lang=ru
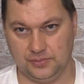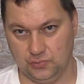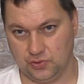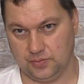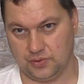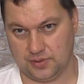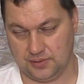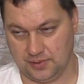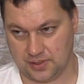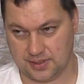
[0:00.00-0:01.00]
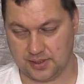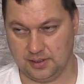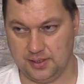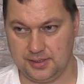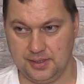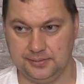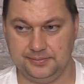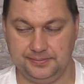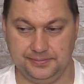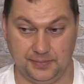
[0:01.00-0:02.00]
Нужно просто ваше
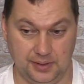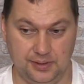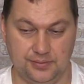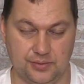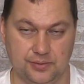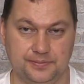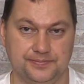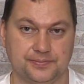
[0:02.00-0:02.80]
согласие и все.